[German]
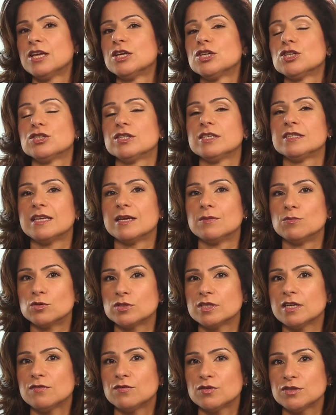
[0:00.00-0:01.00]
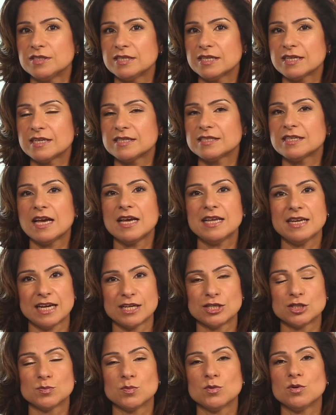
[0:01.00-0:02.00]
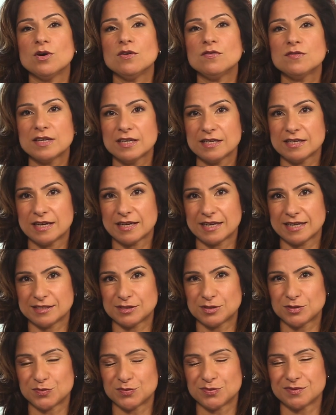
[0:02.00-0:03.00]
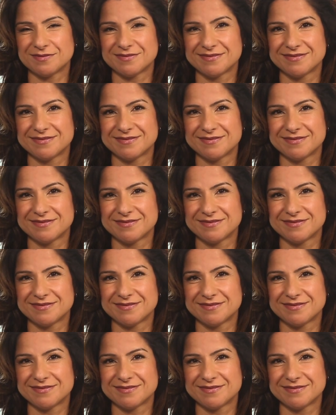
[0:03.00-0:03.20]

steht der Mutter von Theresa ein Anspruch auf Kindergeld zu.